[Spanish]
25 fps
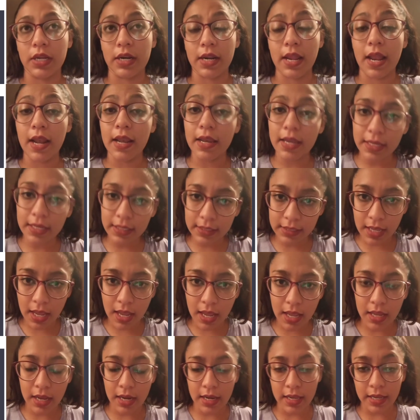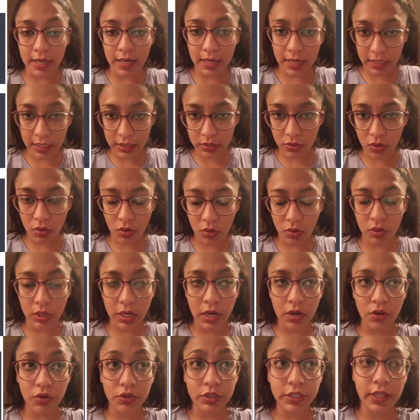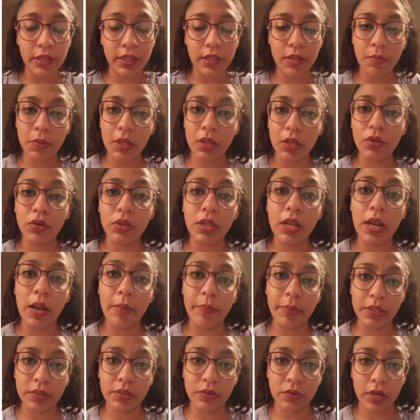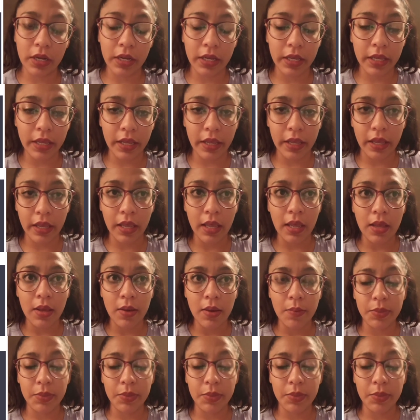realiza el ingreso con el consentimiento de la persona que